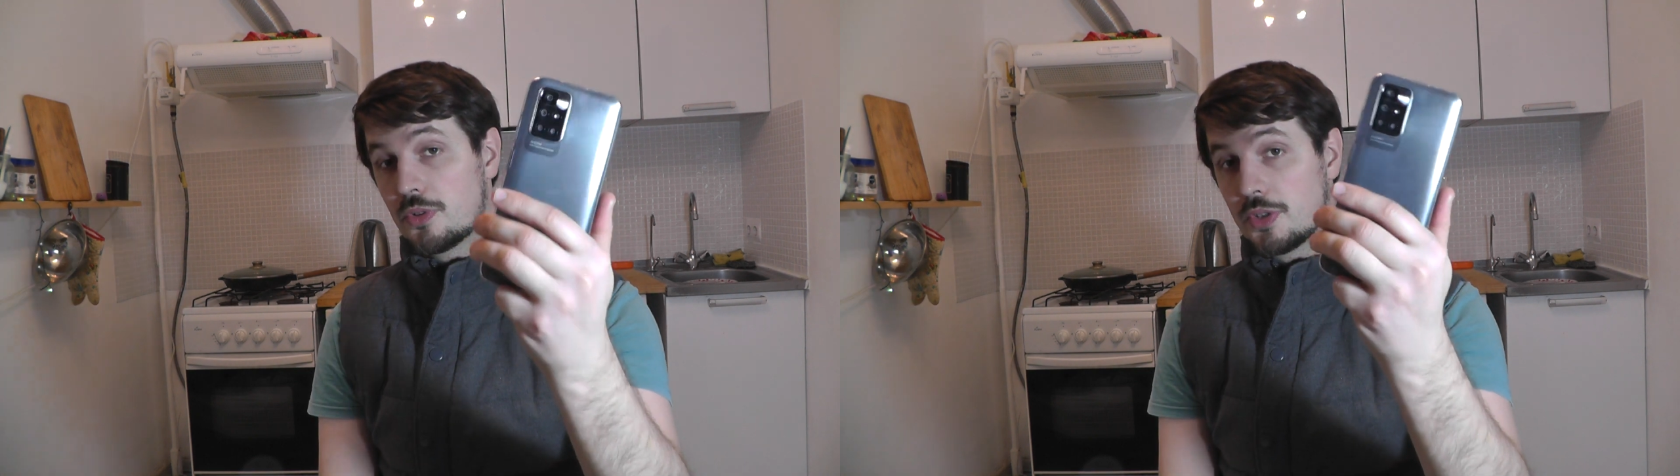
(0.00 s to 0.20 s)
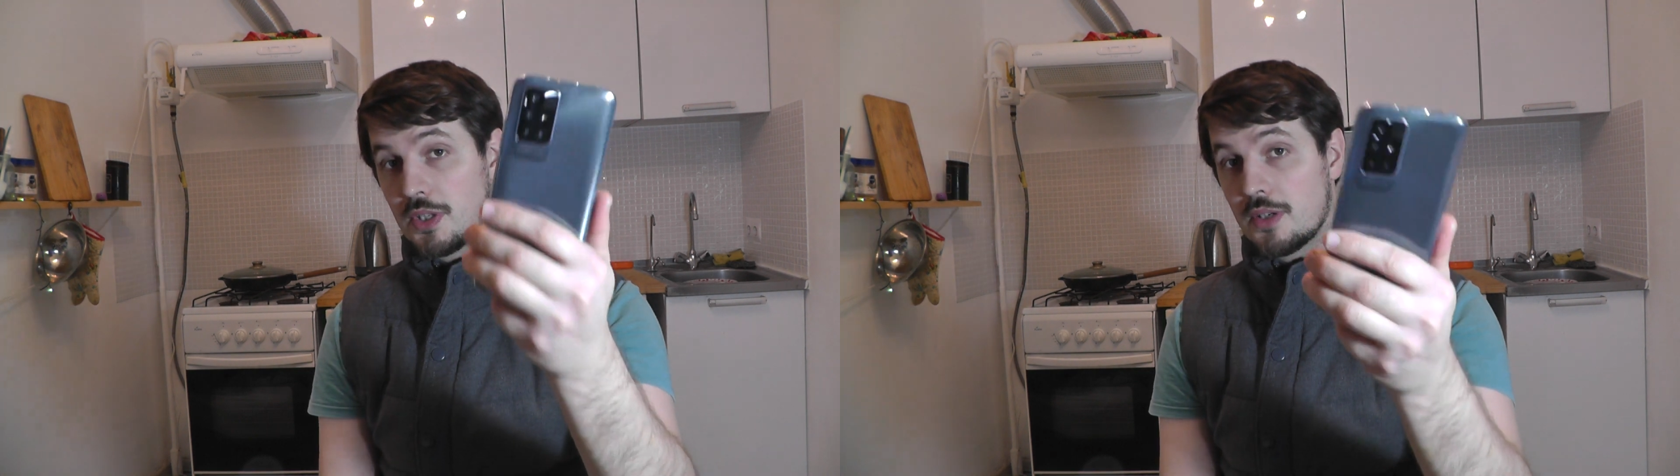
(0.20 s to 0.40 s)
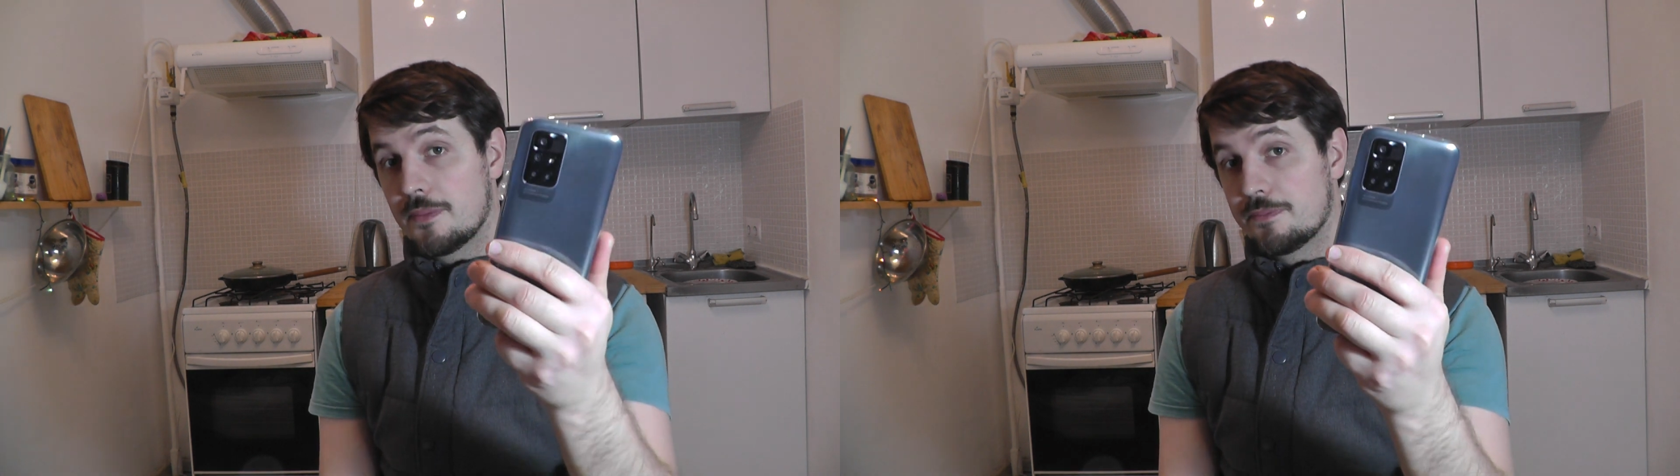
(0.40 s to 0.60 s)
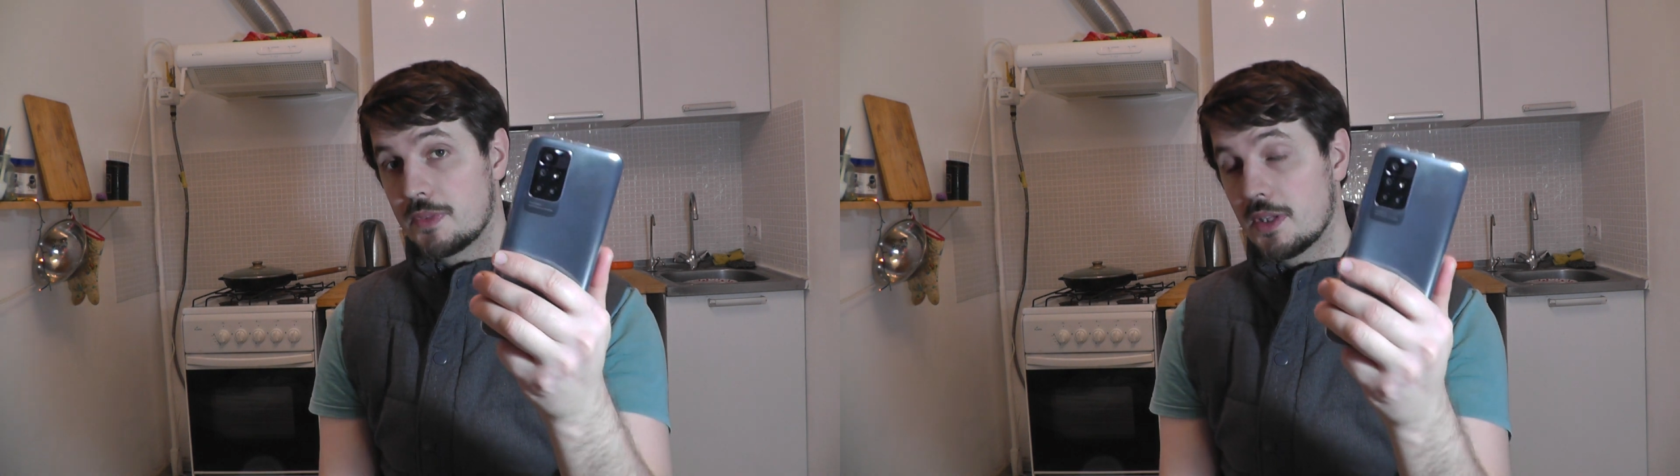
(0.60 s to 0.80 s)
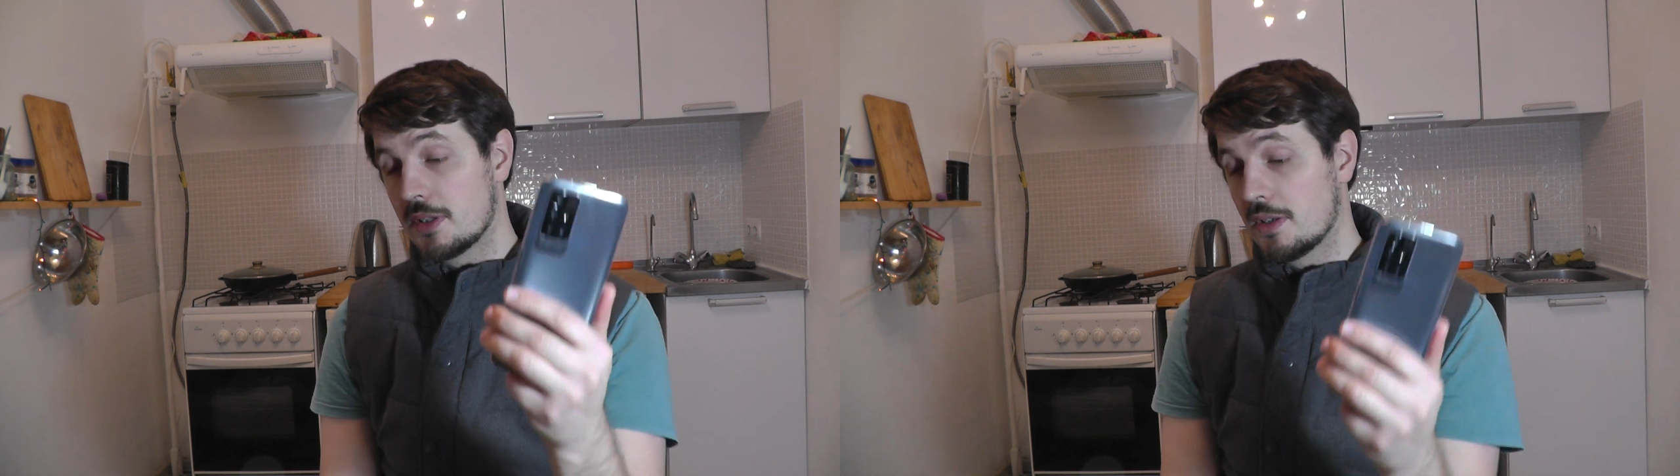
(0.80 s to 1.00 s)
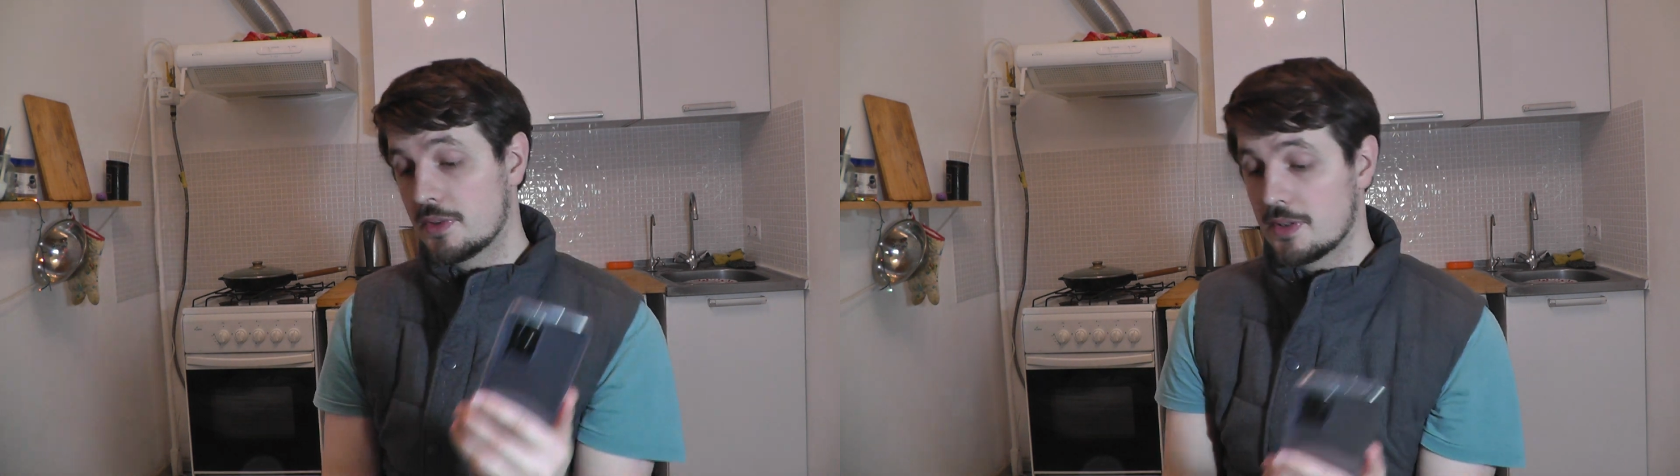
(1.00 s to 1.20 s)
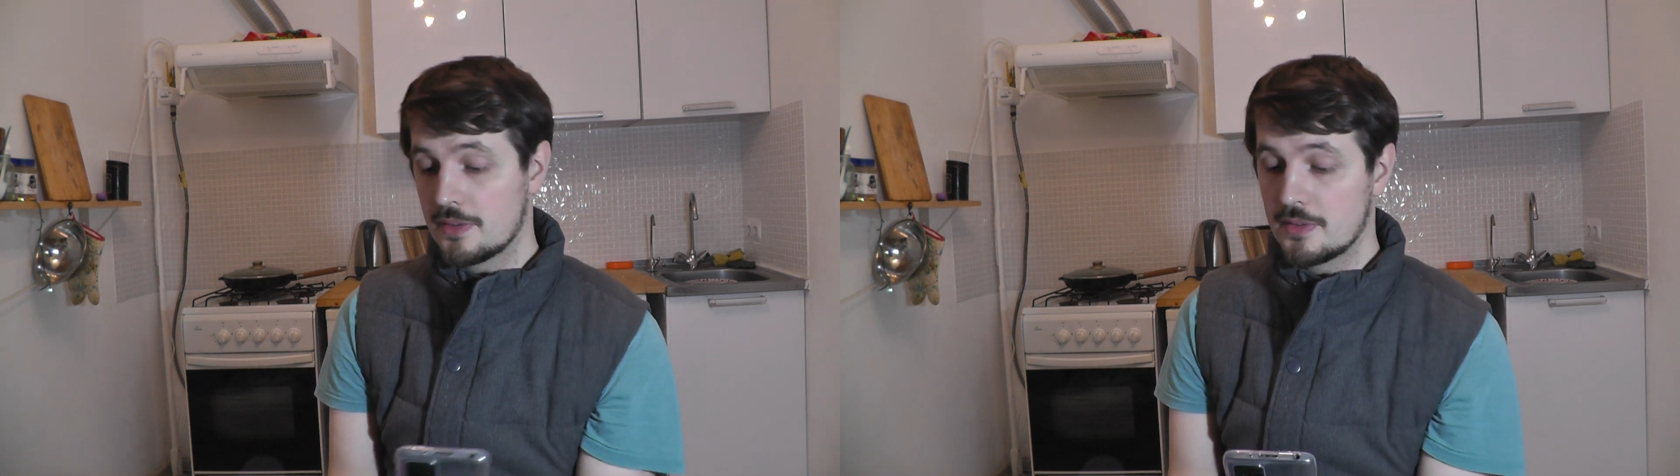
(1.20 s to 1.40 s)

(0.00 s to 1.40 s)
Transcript: вот я недавно